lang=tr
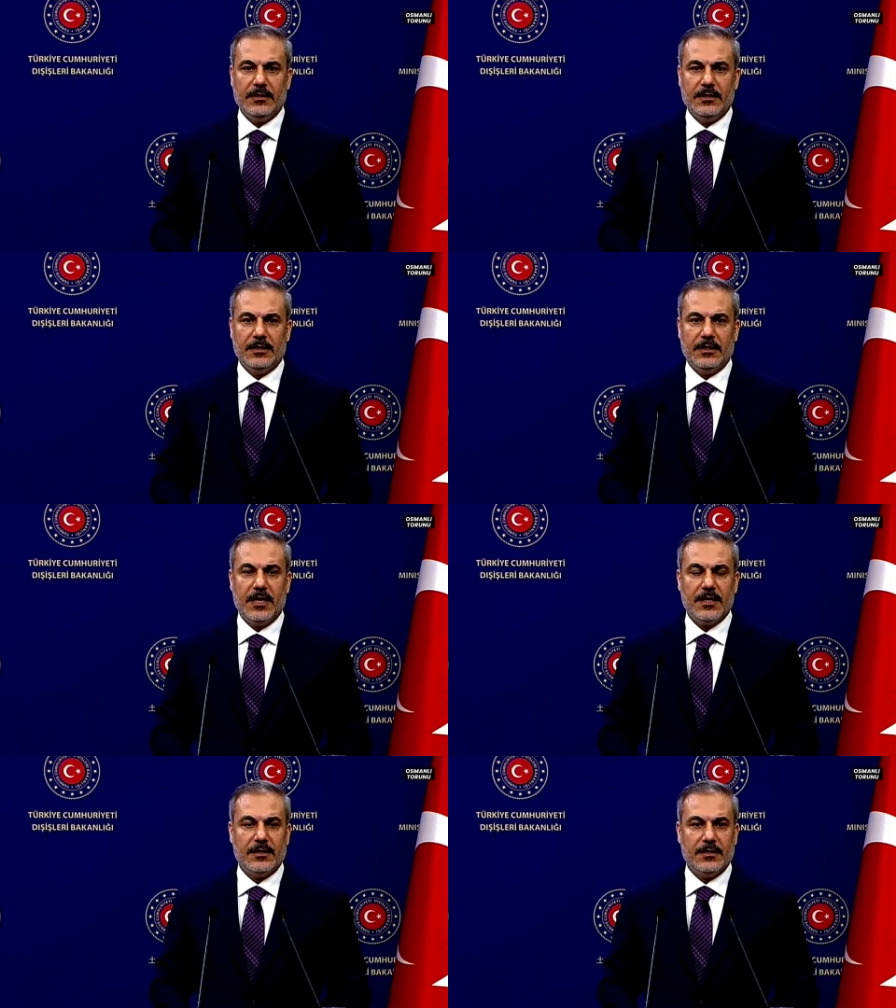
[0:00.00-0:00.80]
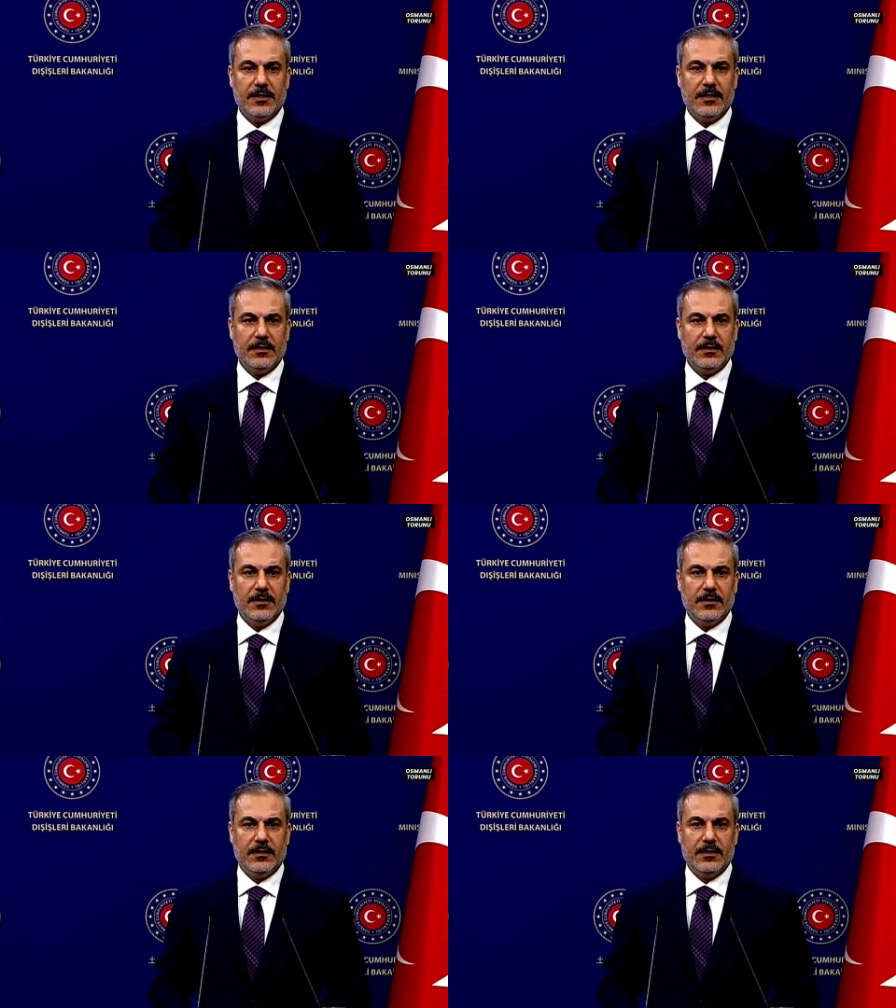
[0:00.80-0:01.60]
e, hak ettiği
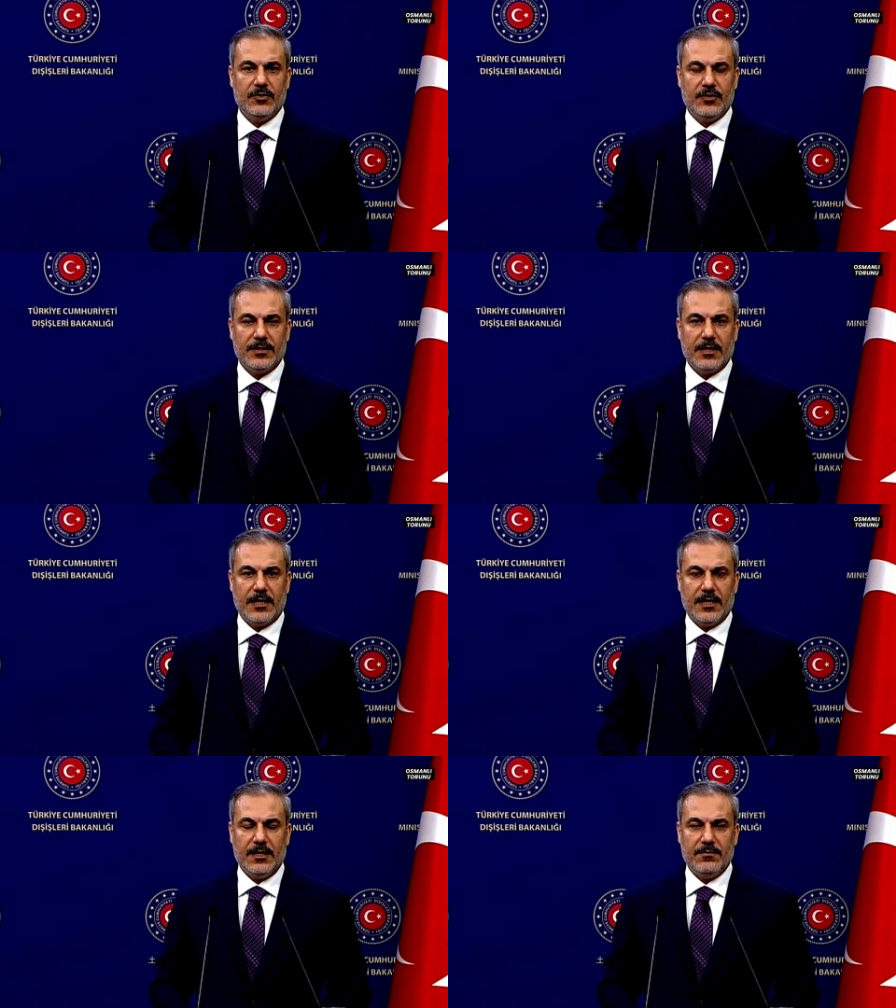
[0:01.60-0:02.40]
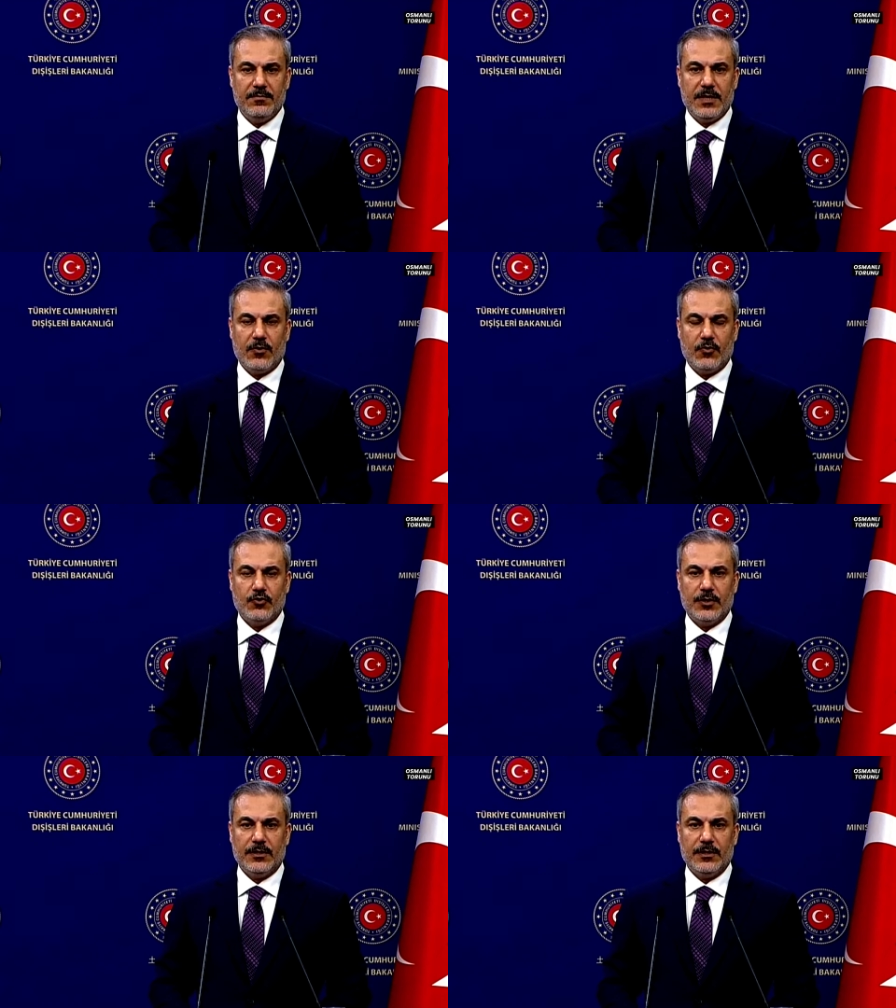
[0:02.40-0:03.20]
cezaya bir an
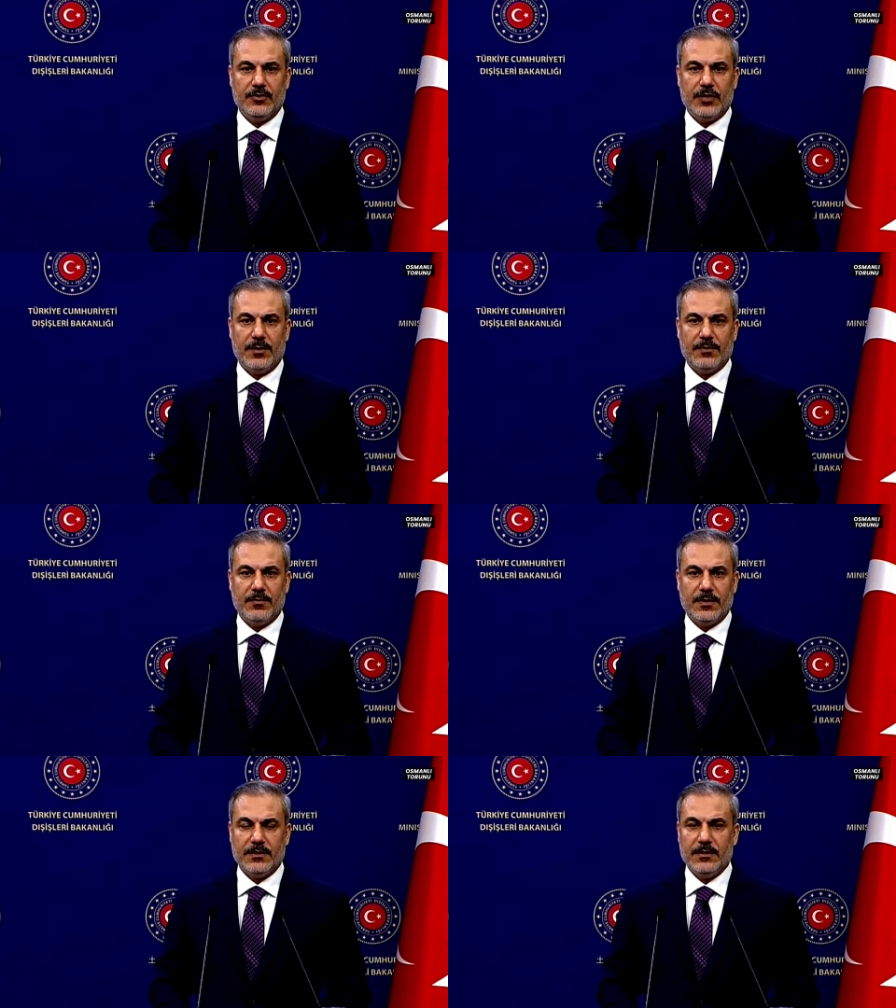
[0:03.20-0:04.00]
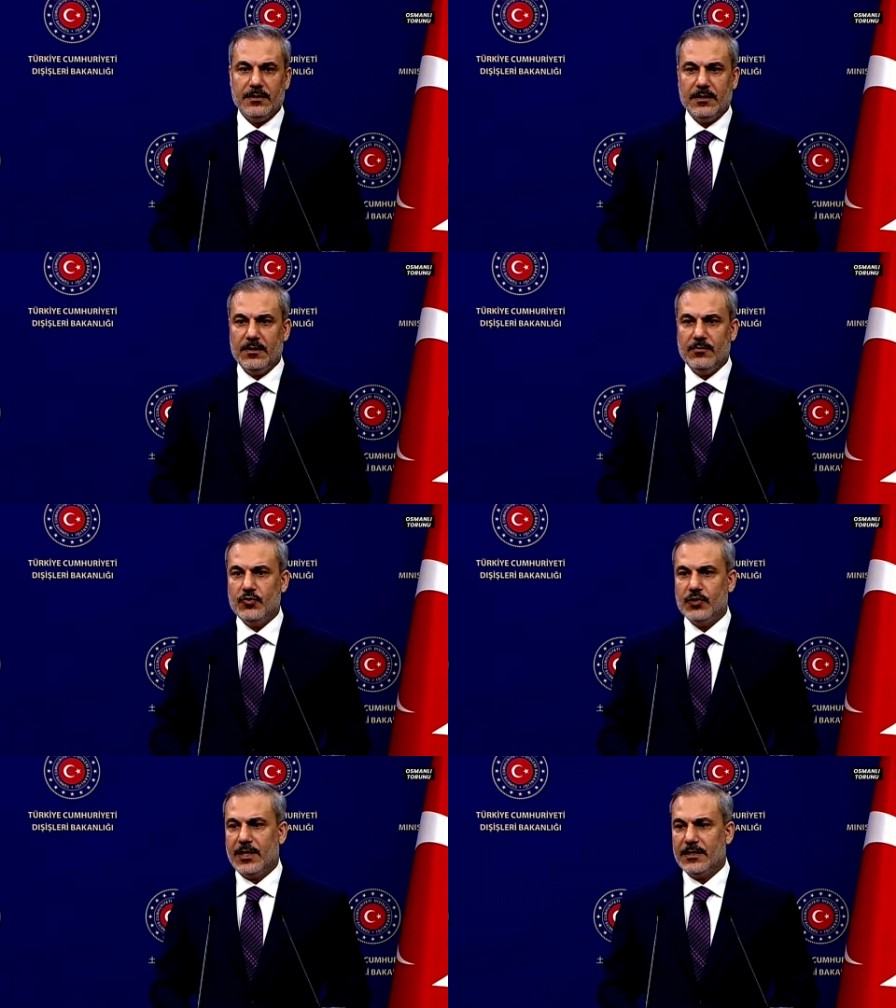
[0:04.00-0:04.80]
önce çarptırılmasını
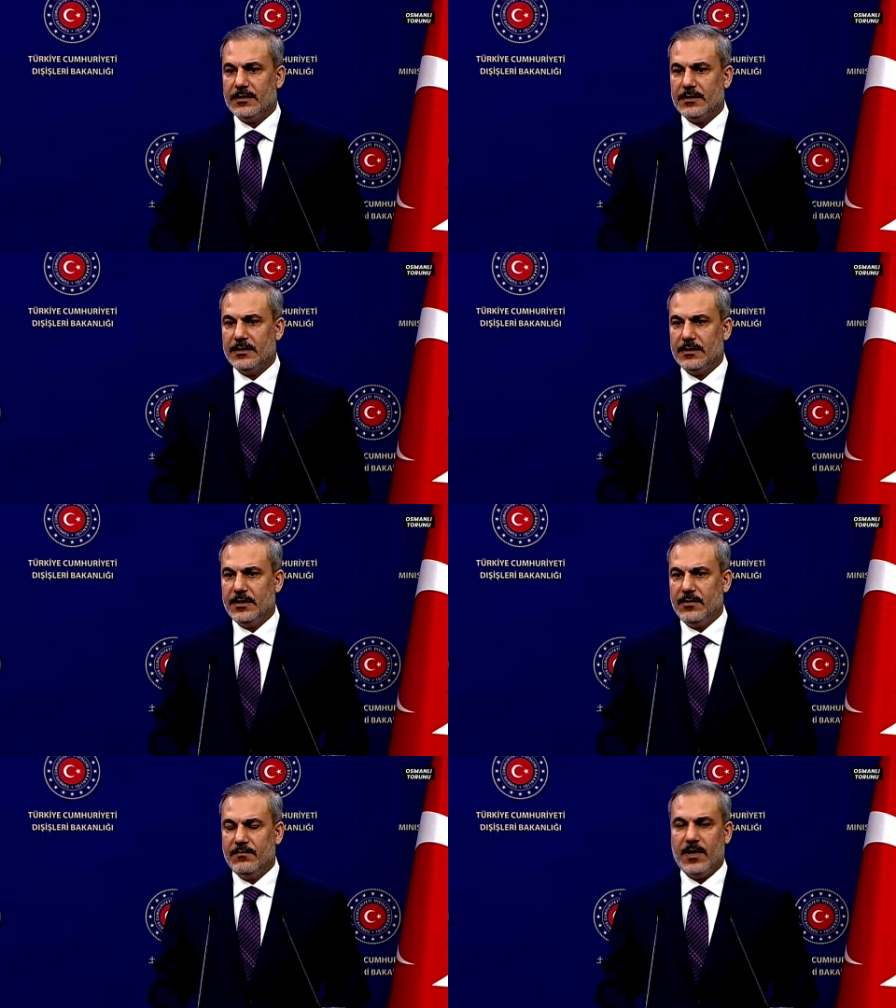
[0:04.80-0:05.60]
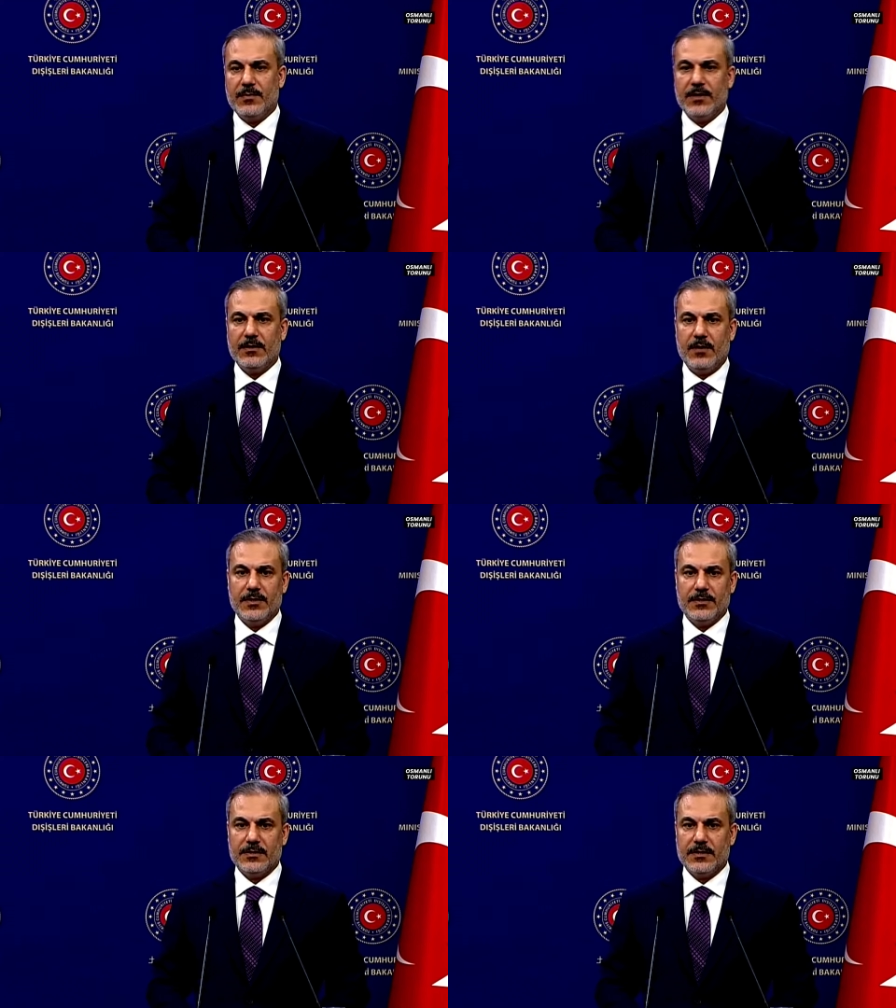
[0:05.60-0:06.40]
mücadelesini vermeye devam
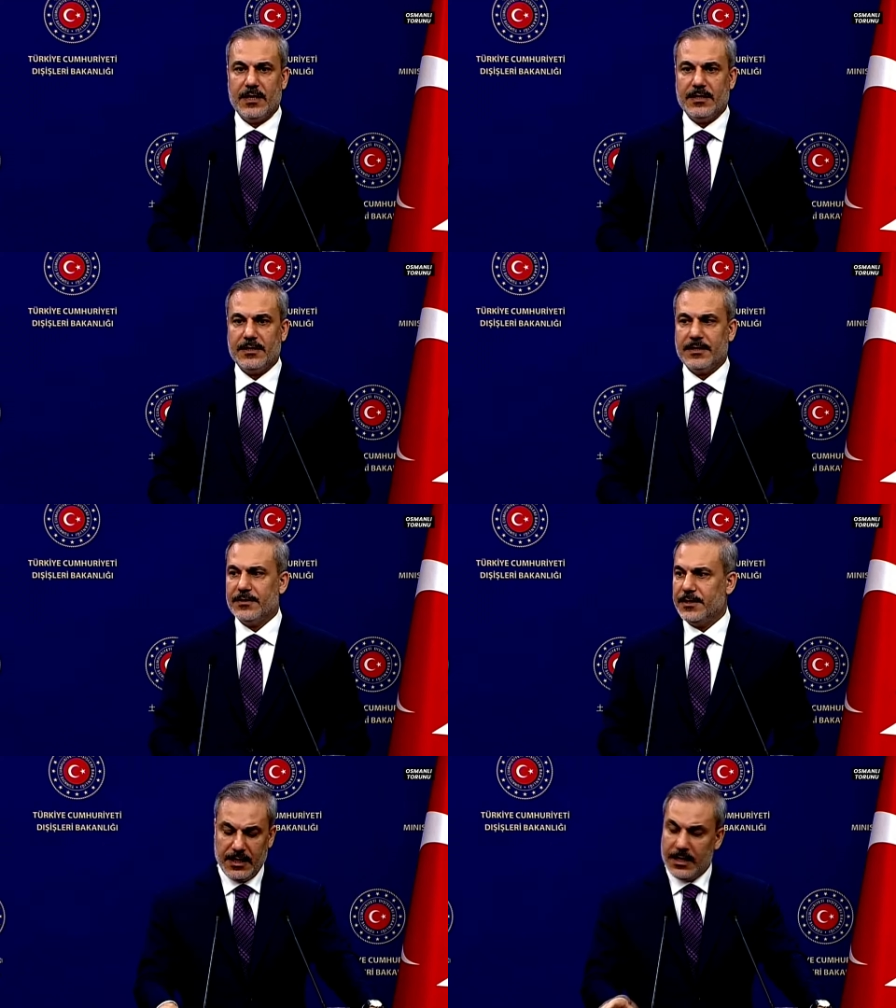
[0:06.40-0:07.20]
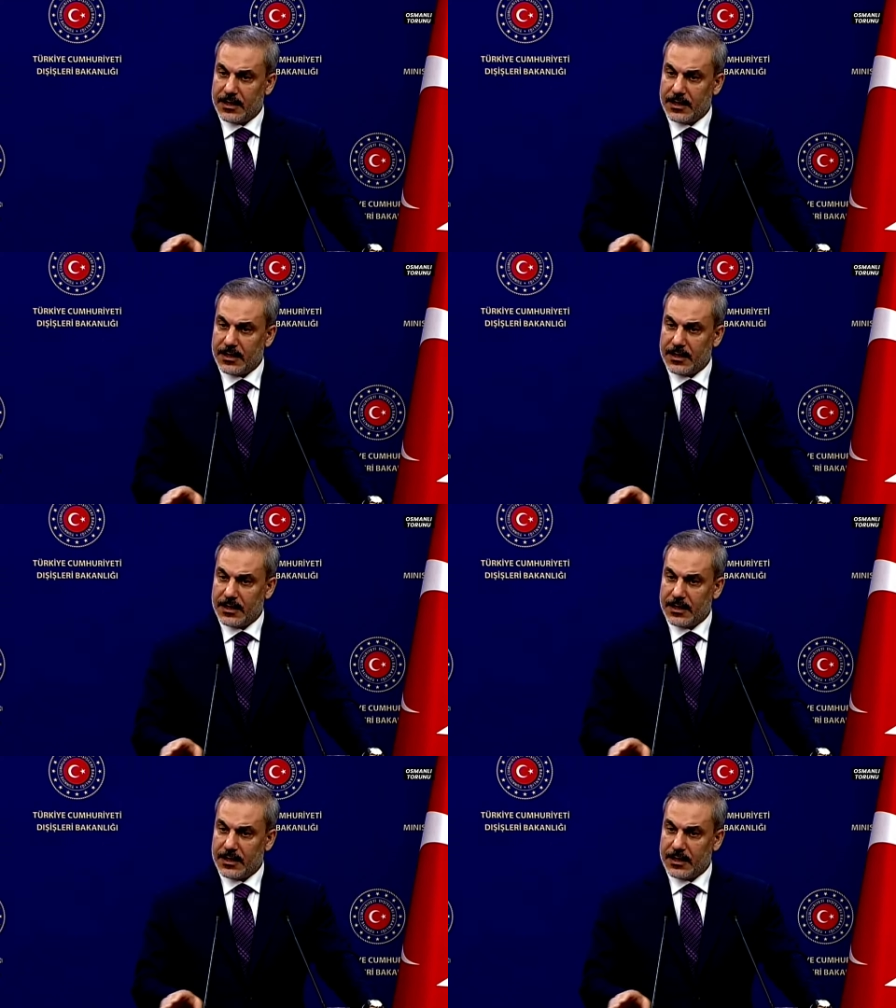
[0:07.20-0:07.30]
edeceğiz değerli arkadaşlar.